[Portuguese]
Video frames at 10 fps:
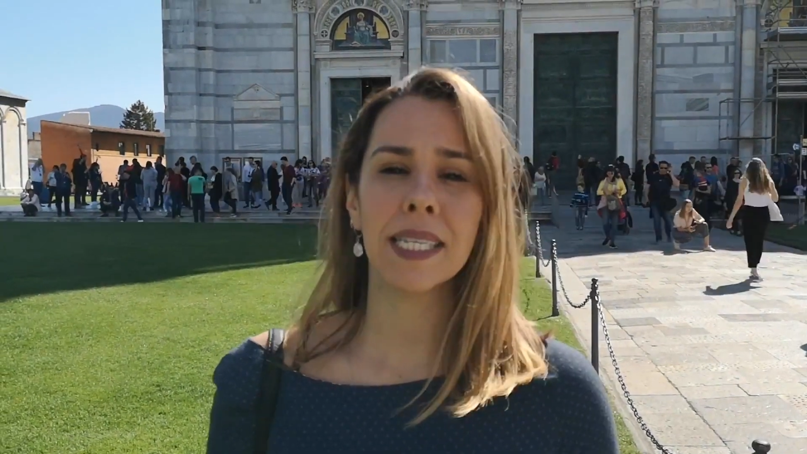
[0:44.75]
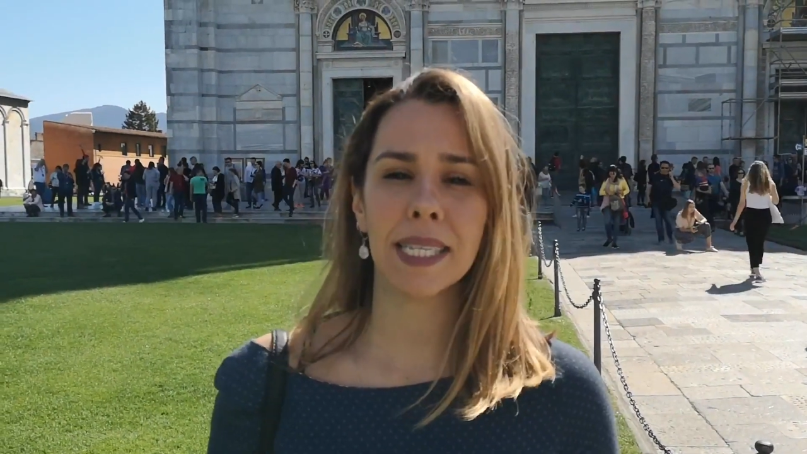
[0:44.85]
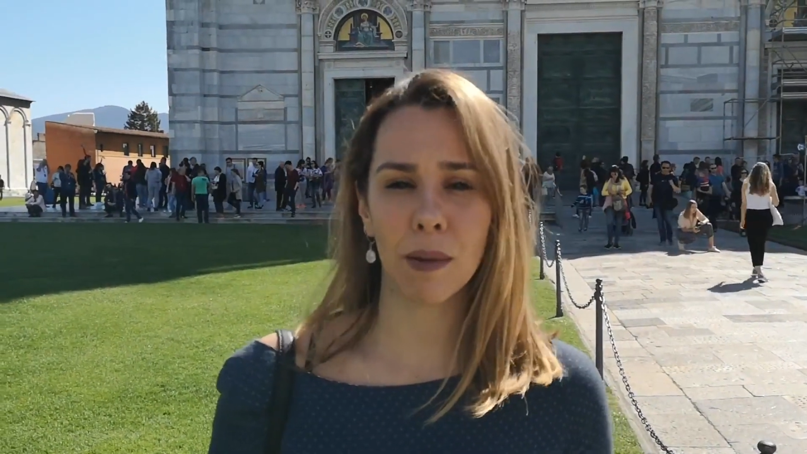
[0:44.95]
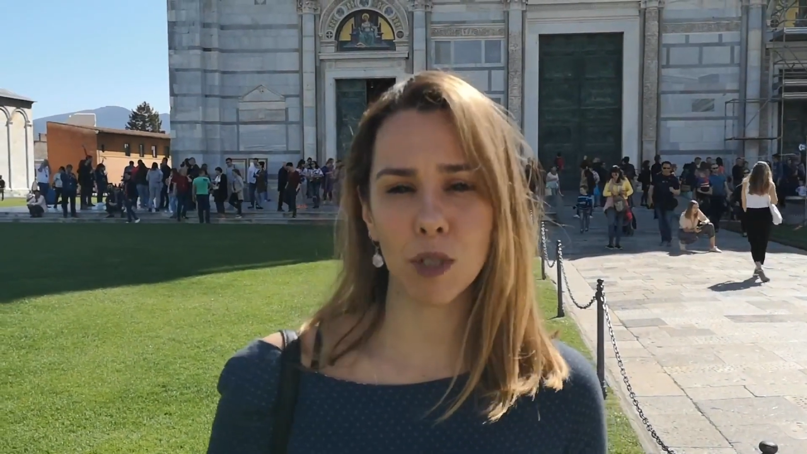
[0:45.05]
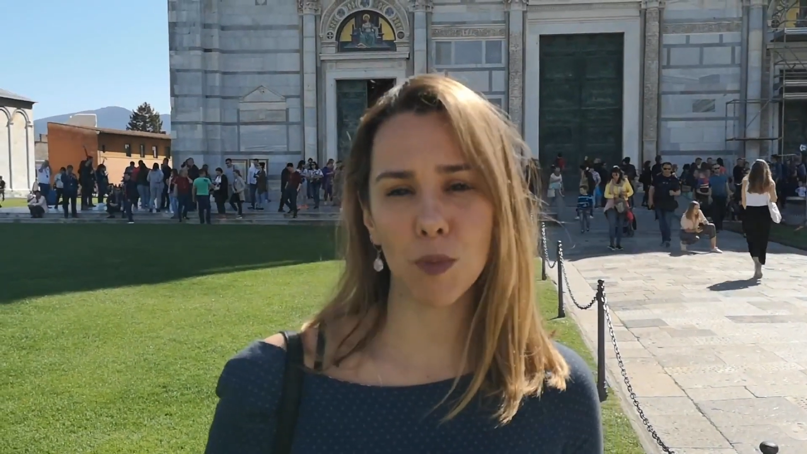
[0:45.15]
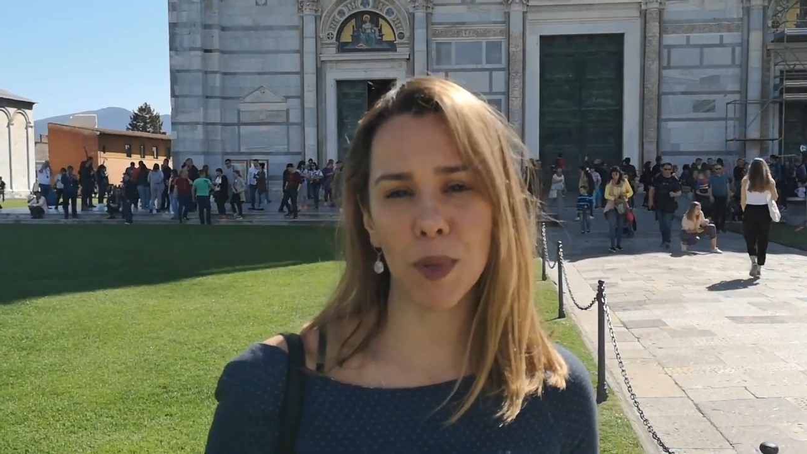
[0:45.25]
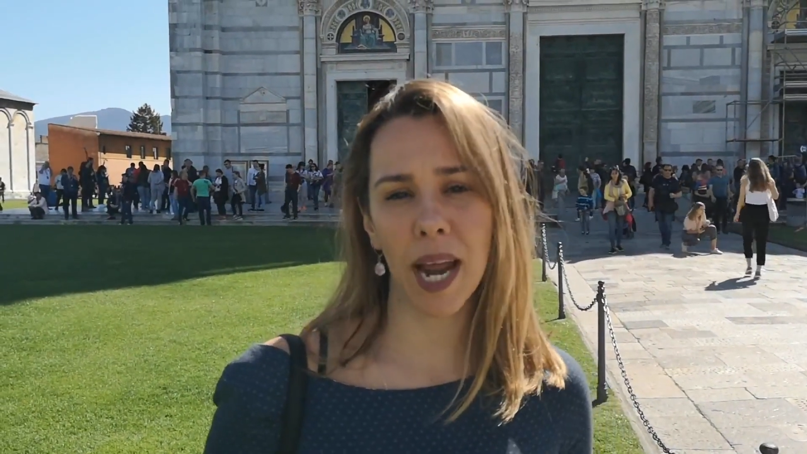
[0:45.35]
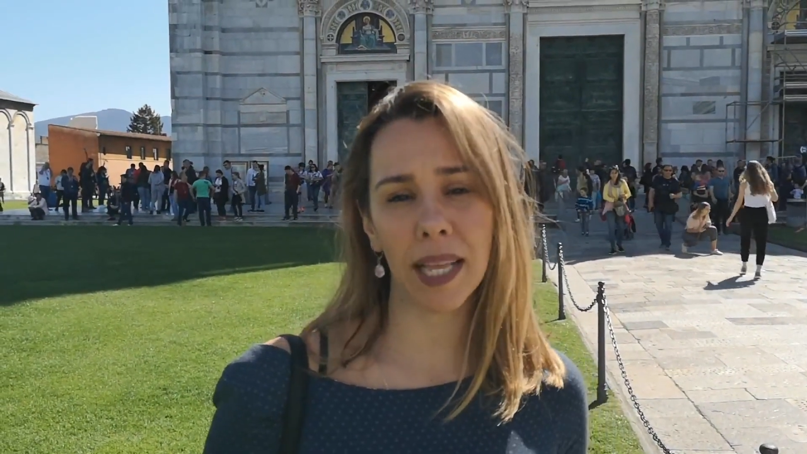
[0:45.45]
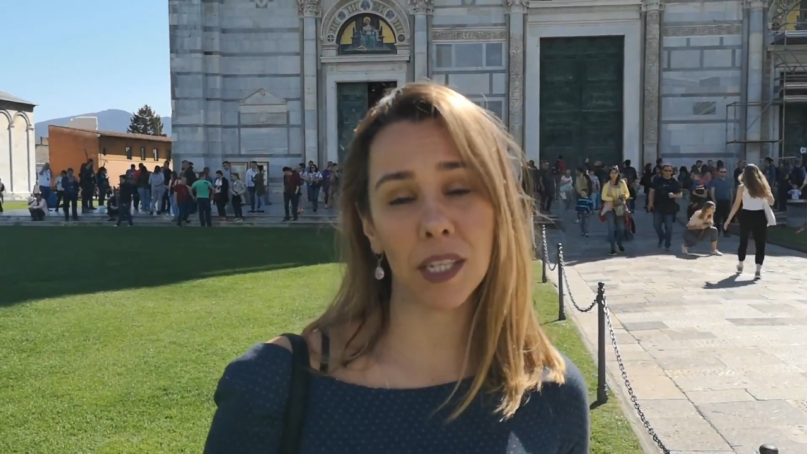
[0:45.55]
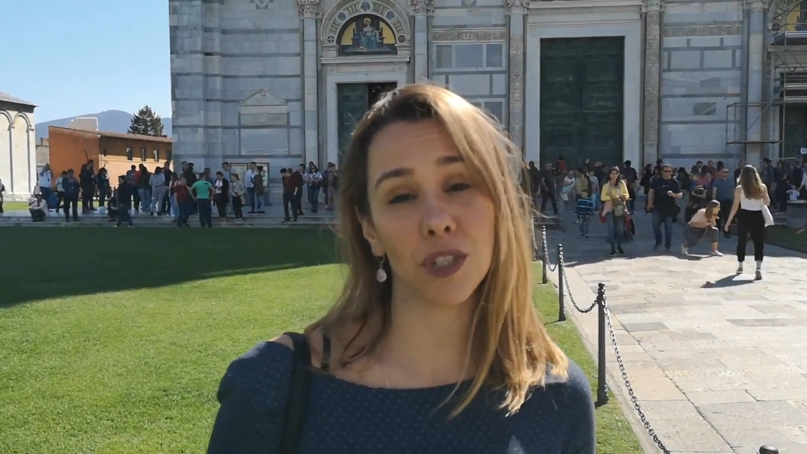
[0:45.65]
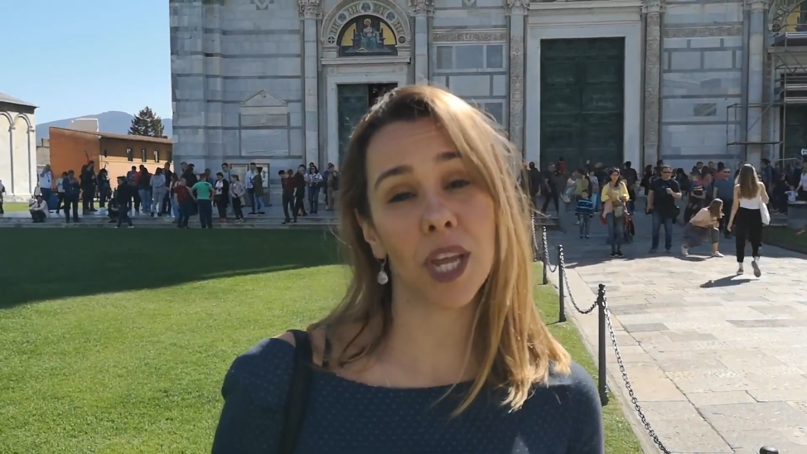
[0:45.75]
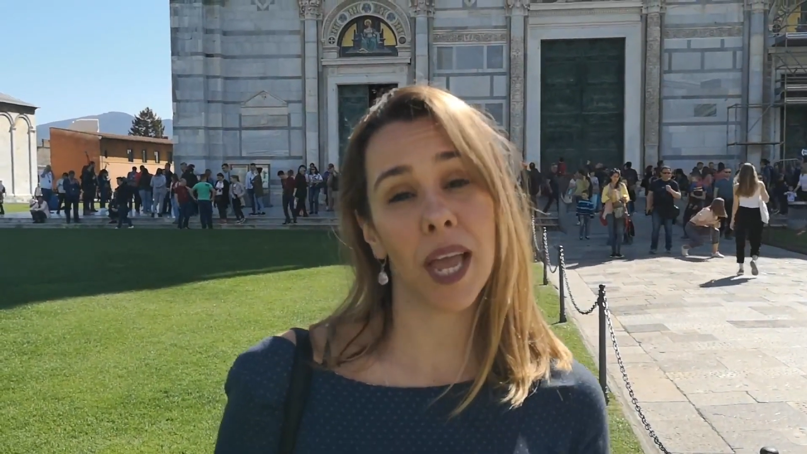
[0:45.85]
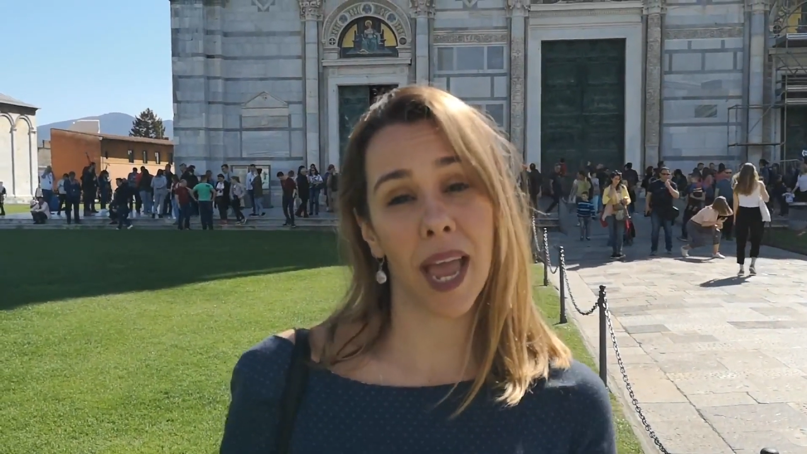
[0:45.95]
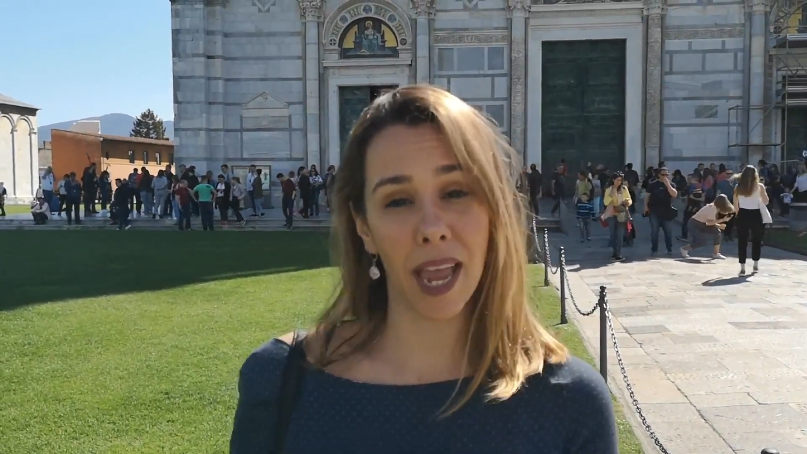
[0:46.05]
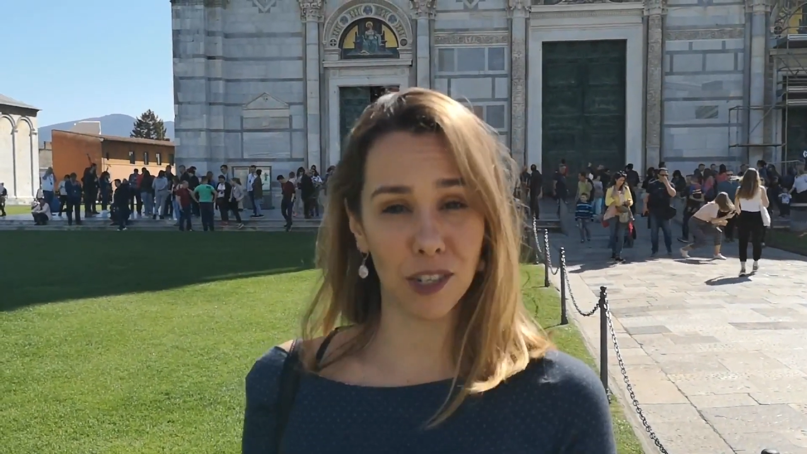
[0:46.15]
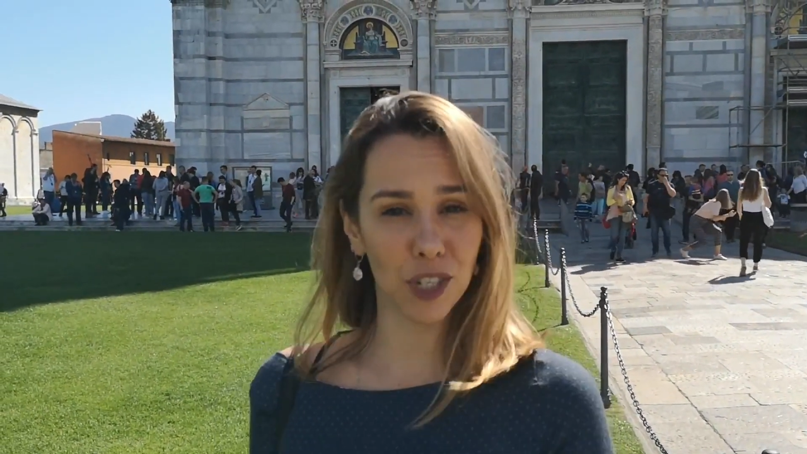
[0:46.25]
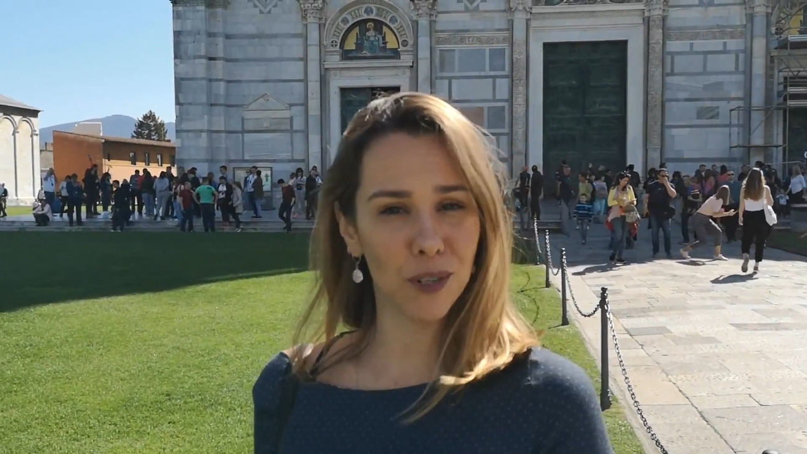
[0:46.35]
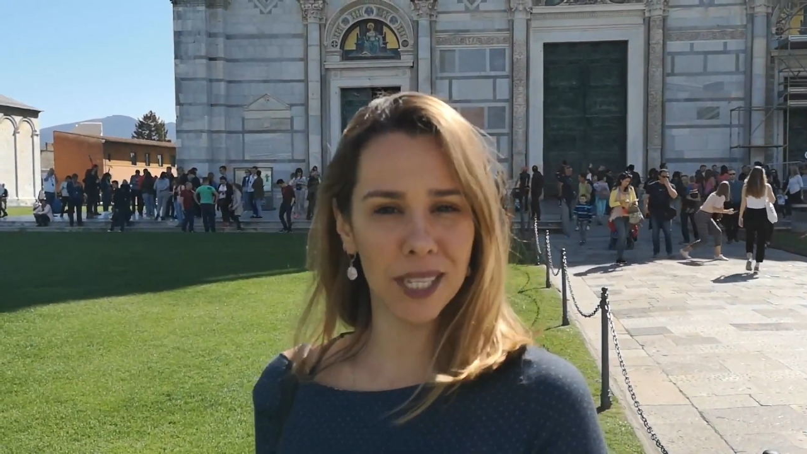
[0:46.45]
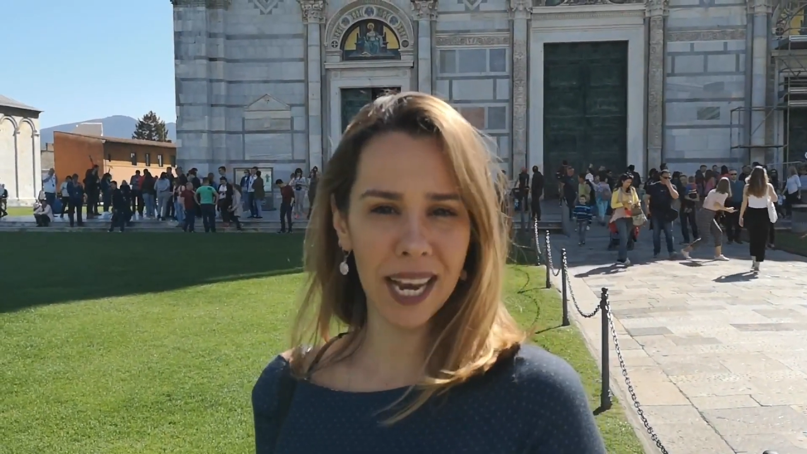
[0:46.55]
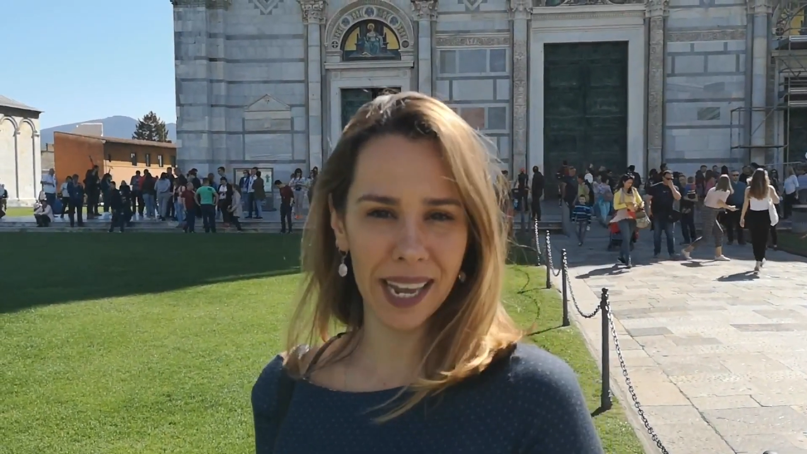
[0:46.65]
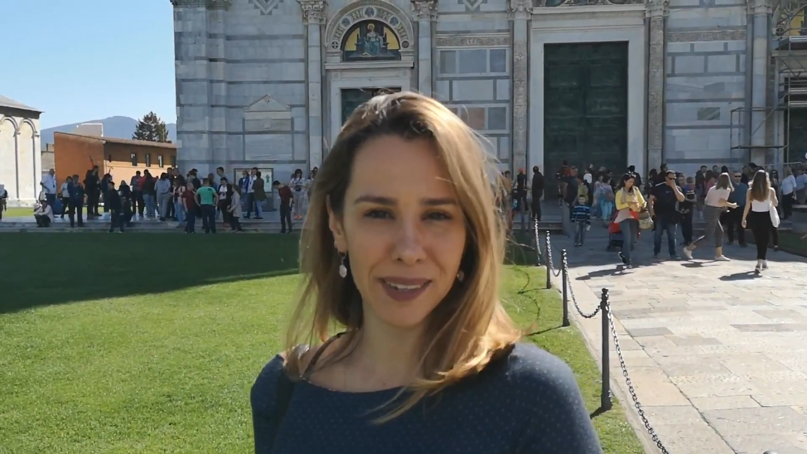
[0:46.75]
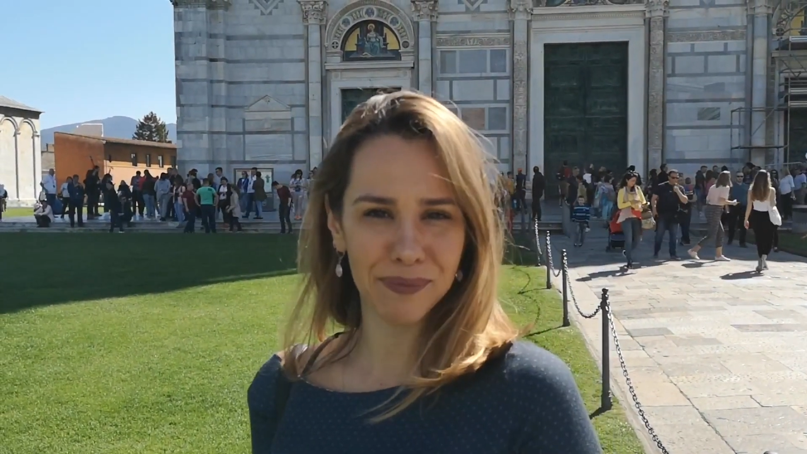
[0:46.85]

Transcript: são inspiradas em Jerusalém.